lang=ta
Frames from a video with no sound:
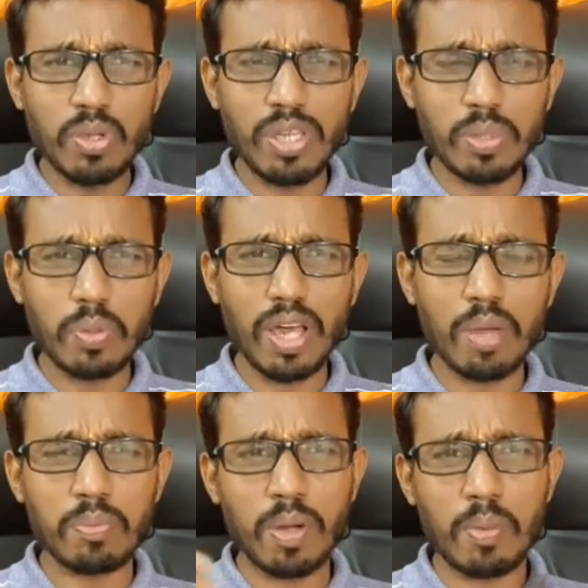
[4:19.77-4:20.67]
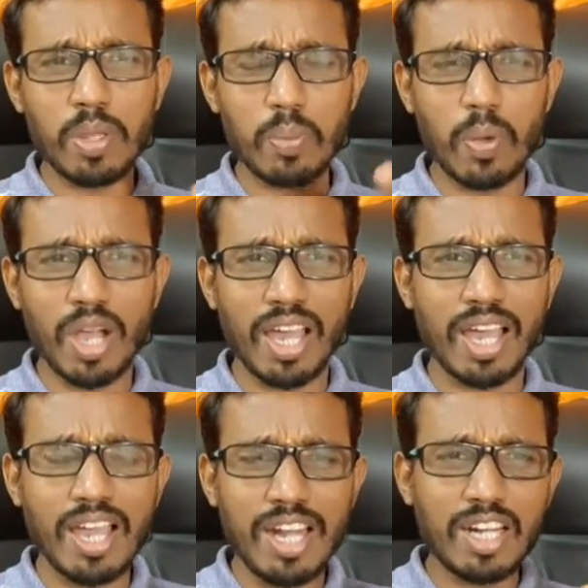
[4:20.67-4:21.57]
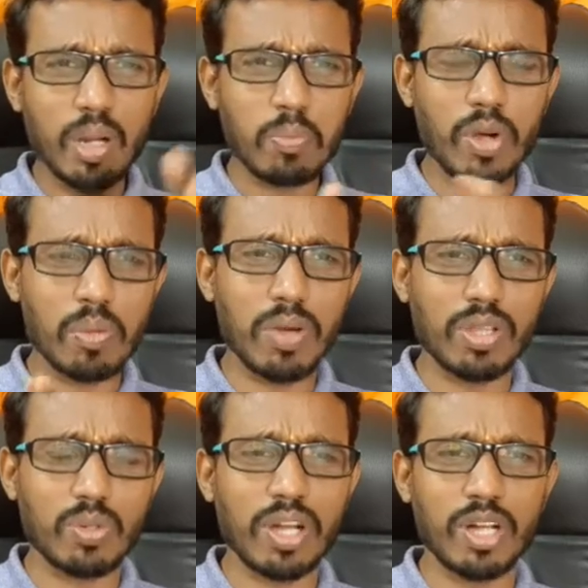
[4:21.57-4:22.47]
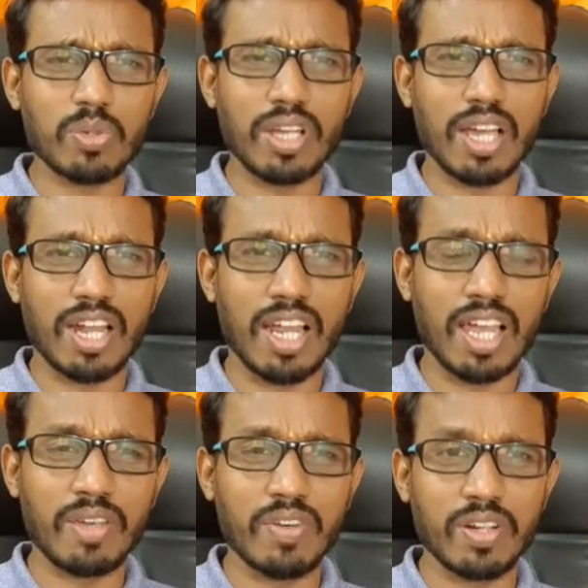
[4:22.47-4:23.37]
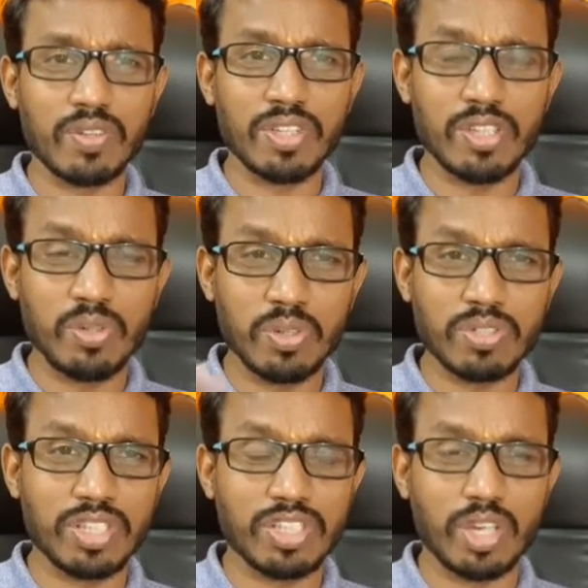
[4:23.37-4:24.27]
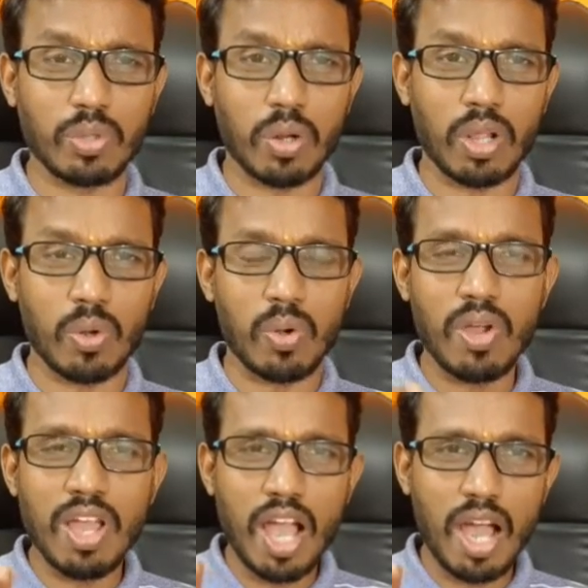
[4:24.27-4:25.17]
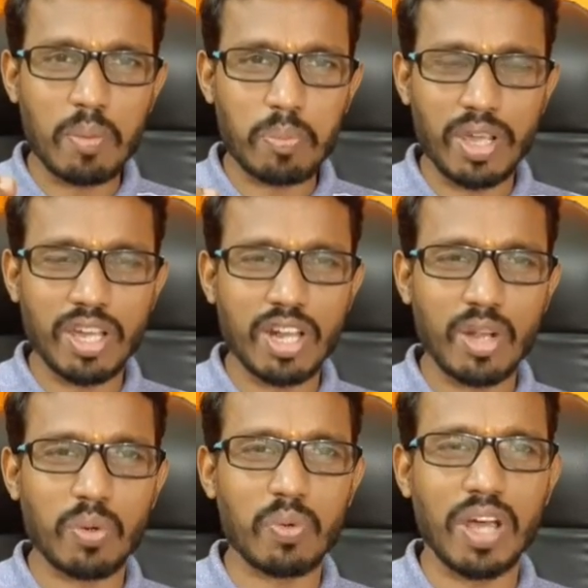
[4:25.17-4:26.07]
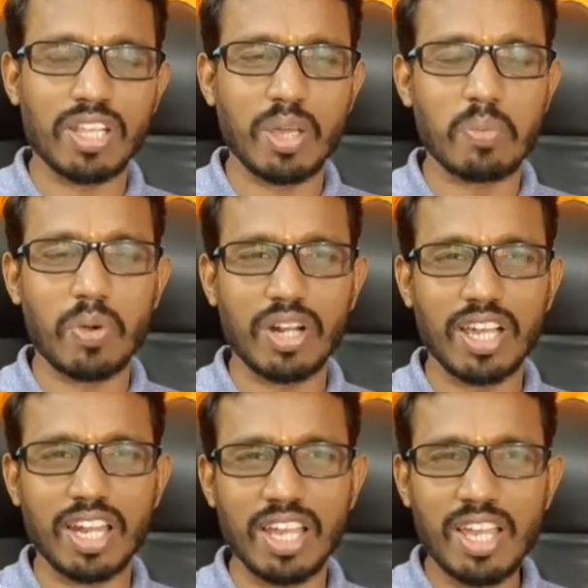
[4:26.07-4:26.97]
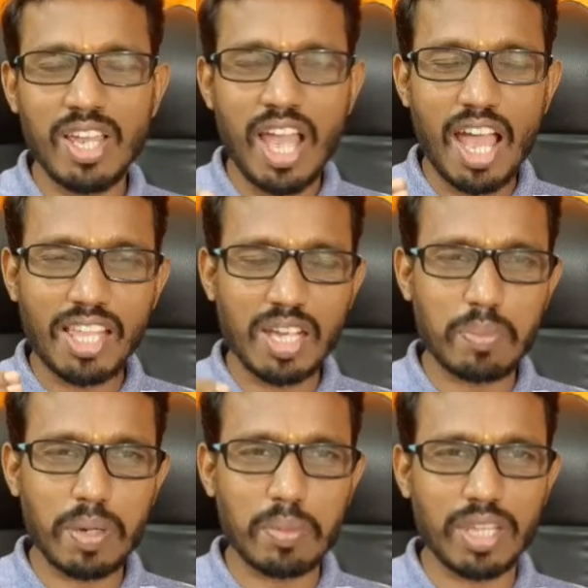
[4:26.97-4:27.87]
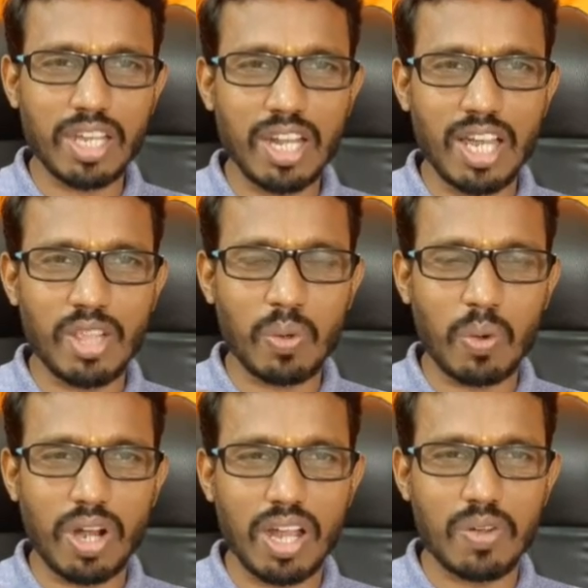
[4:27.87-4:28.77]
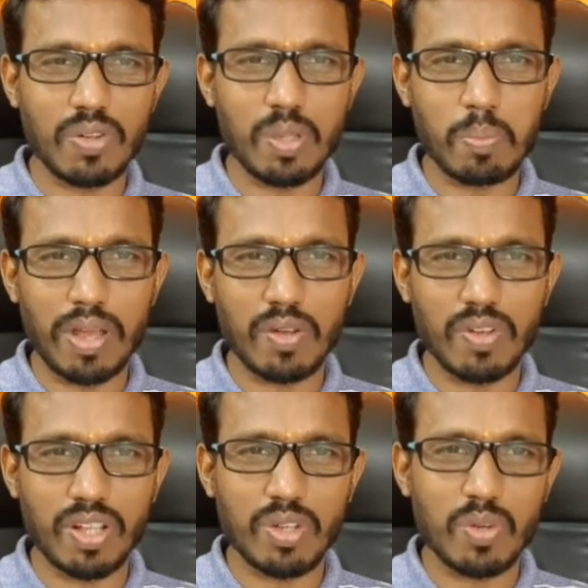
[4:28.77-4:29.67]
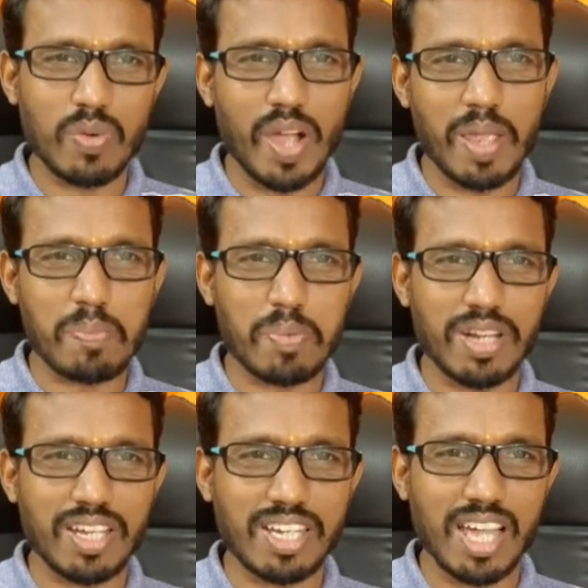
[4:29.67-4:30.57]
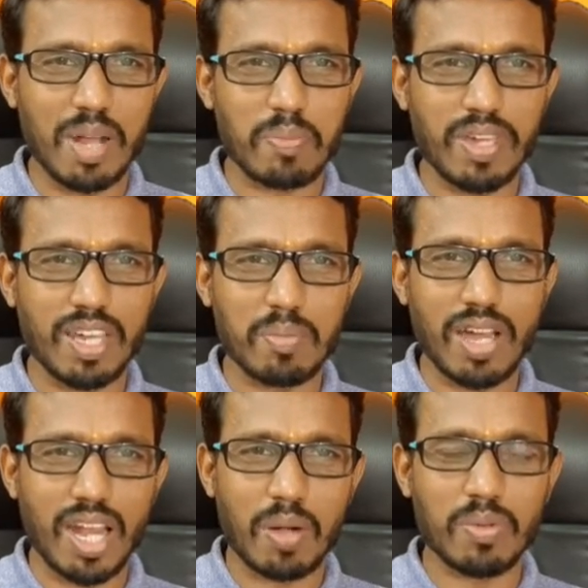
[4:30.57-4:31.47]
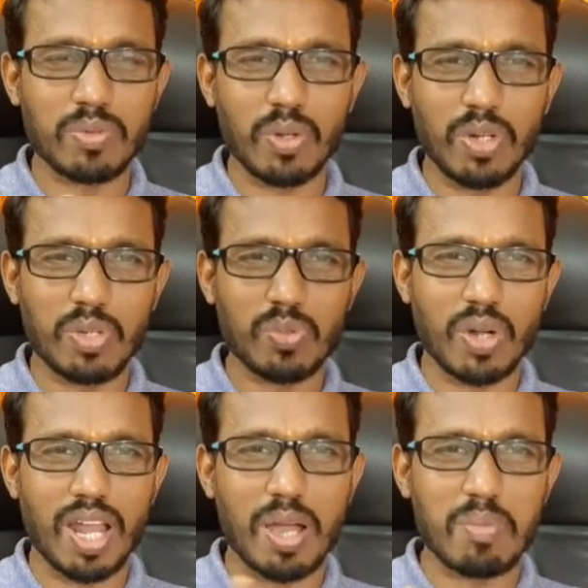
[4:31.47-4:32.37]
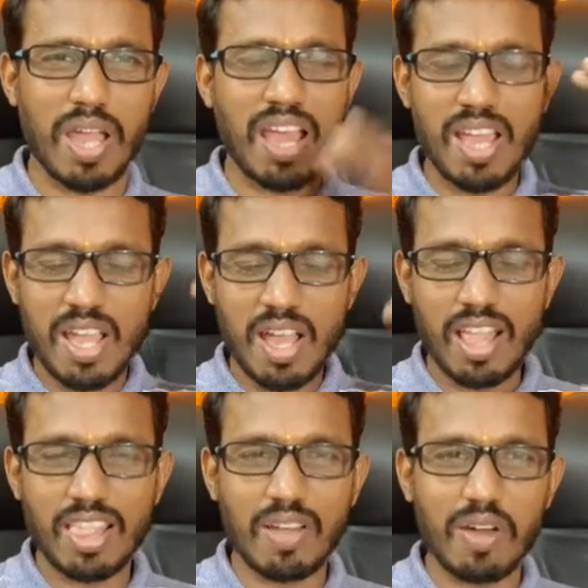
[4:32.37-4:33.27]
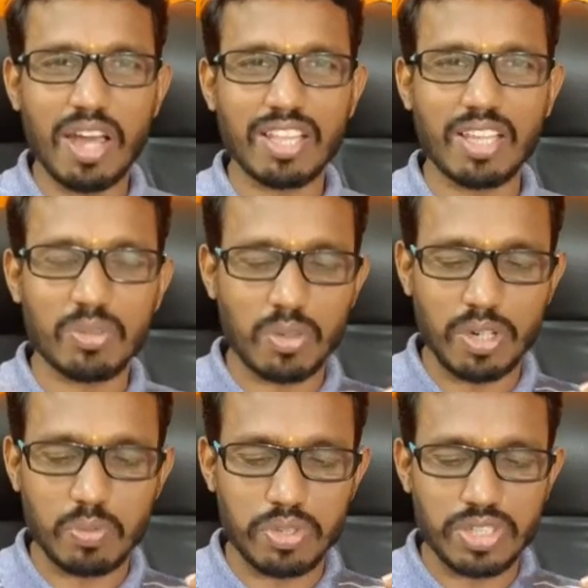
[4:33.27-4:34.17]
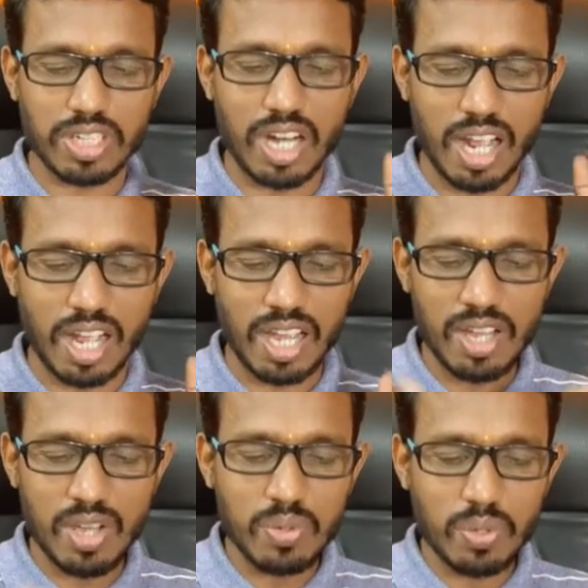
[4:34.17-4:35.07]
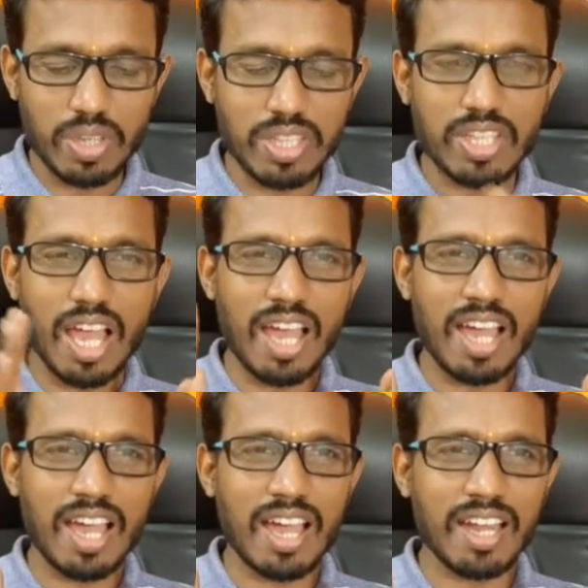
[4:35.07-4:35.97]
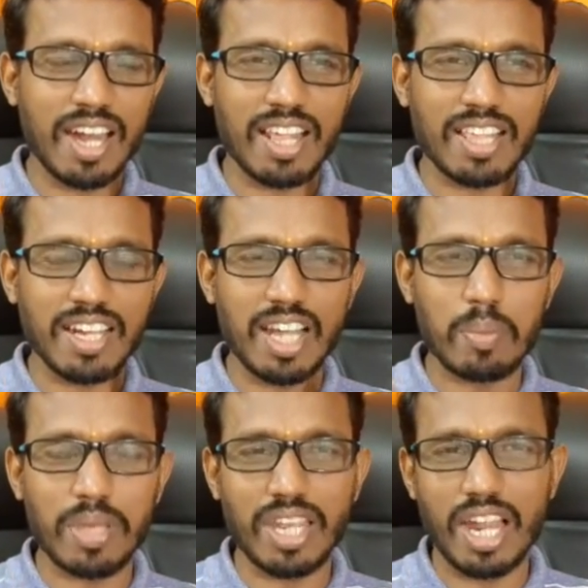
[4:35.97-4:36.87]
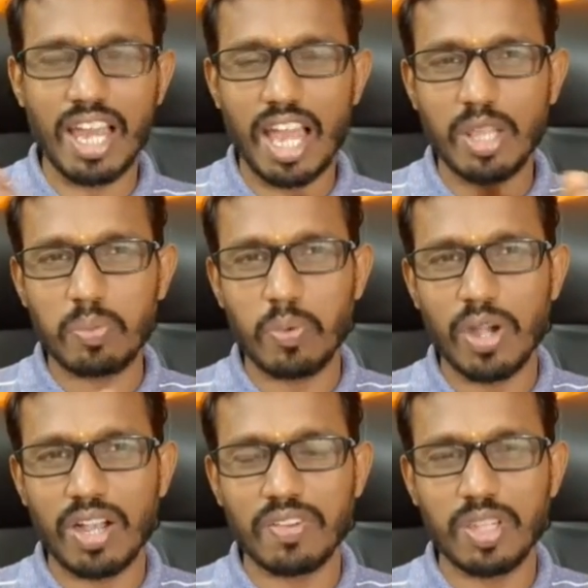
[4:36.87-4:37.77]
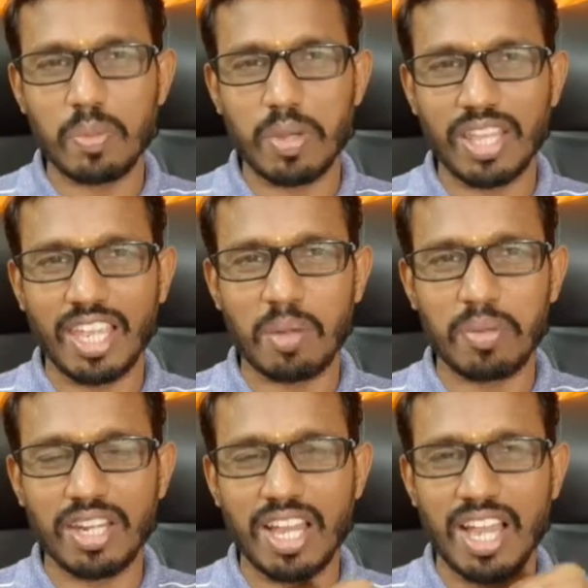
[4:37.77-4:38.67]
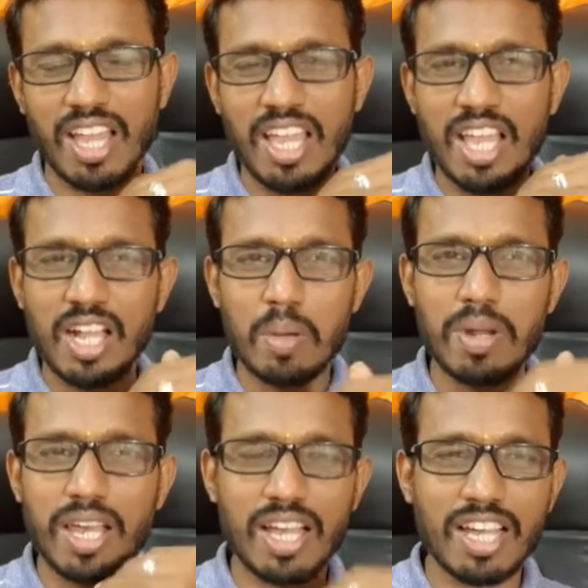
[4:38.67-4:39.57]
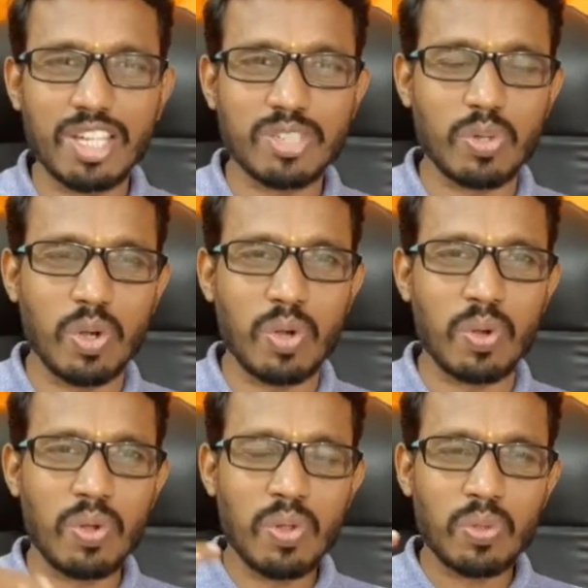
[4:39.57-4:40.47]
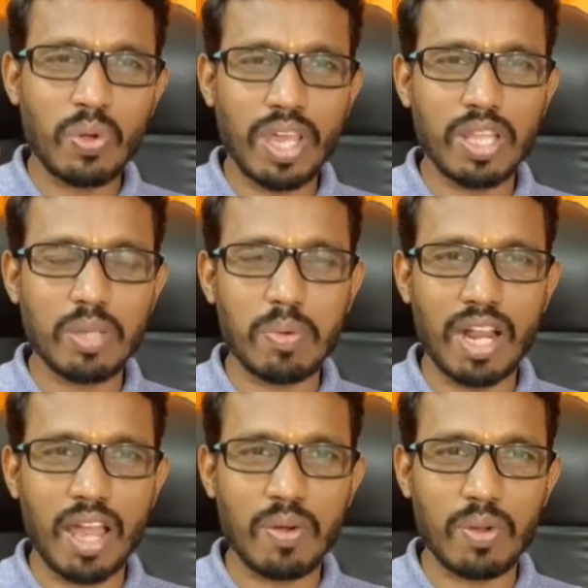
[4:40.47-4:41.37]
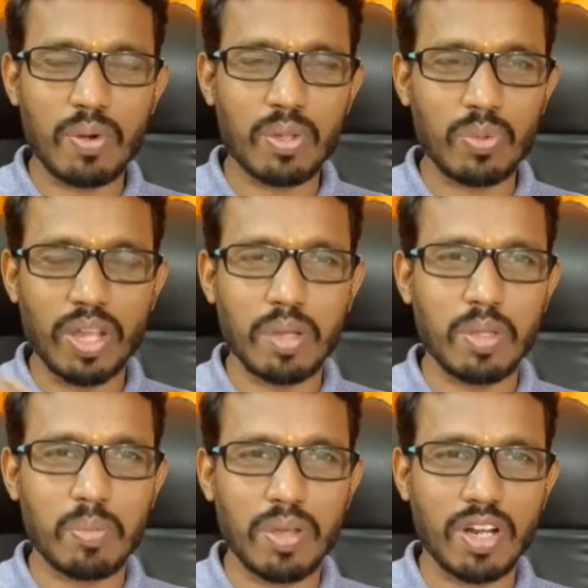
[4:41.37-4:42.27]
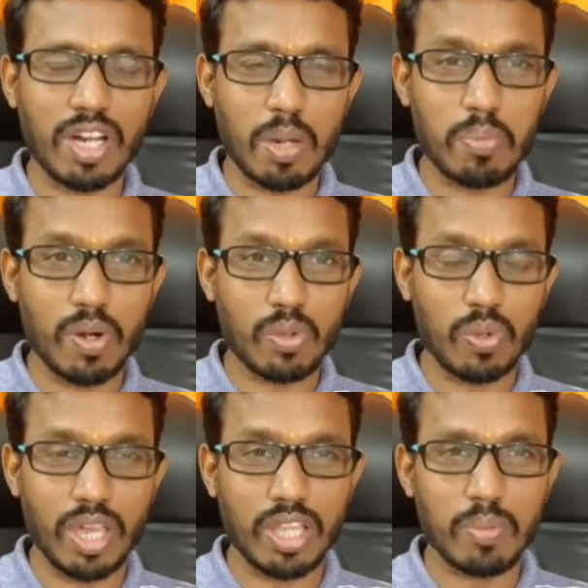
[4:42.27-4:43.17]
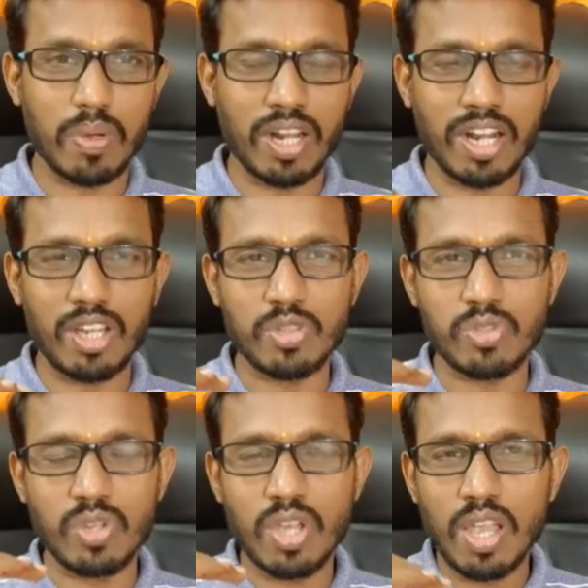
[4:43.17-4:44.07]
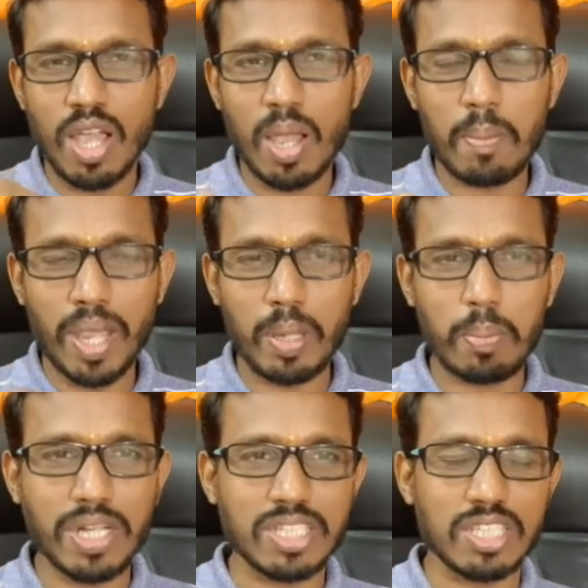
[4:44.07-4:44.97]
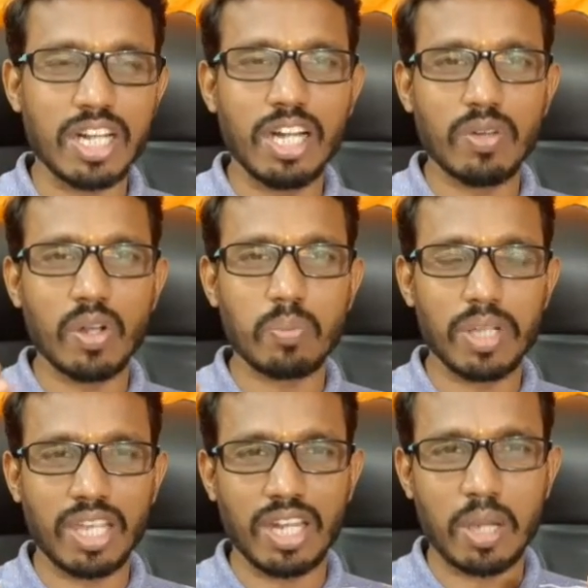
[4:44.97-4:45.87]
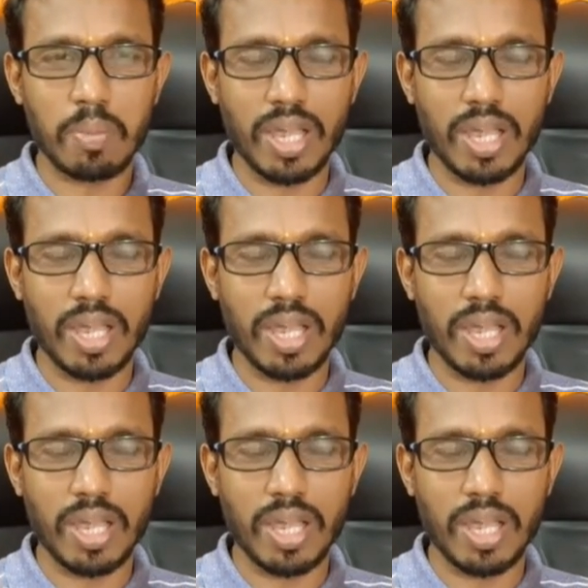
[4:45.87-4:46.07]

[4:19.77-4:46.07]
ஸோ இது போக இது போக ட்ரம்ப்போட மருத்துவர் என்ன சொல்லியிருக்காருன்னா இவருக்கு வந்து இன்னும் சிகிச்சை தொடரும் அப்படிங்கிற ஒரு வார்த்தையும் போட்டிருக்காரு அதுக்கப்புறம் பார்த்திங்கன்னா இந்த கொரோனா வந்து பரவுறதுக்கும் வாய்ப்பு இருக்குது அப்படிங்கிற மாதிரி அப்படி சொல்லி சொல்லாமல் அந்த வார்த்தையை சொல்லி முடிச்சிருக்கிறாங்க ஸோ இதுதான் நடந்திருக்கு அமெரிக்காவில் அது போக வந்து பார்த்திங்க அப்படின்னா கமலா ஹாரிஸும் துணை அதிபர் அவரோட துணை அதிபர் ட்ரம்ப்போட துணை அதிபர் மைக் பன்ஸ் ரெண்டு பேரும் பார்த்திங்கன்னா